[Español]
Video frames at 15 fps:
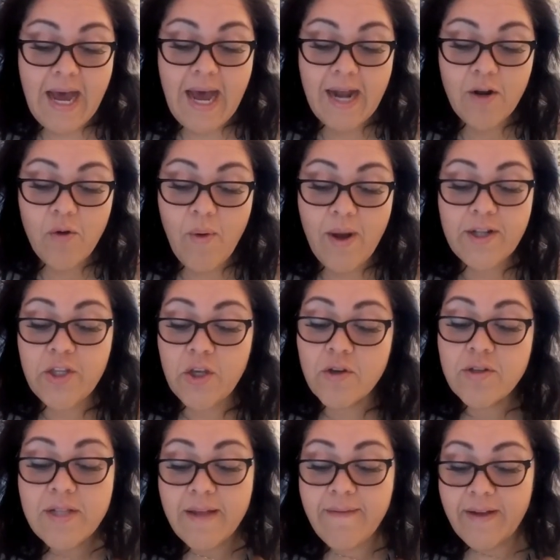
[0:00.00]
Al cual
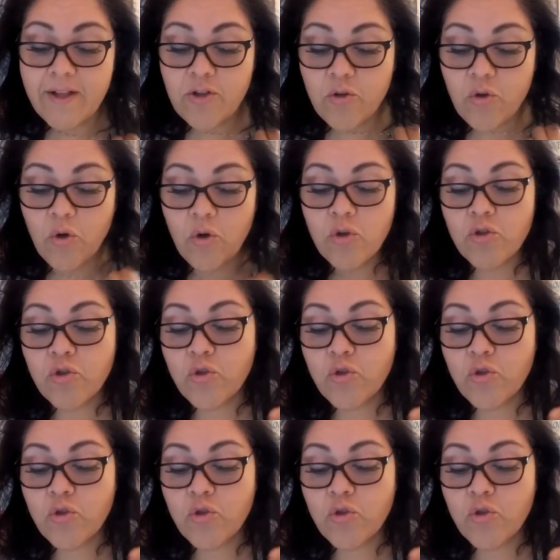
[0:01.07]
Dios levantó,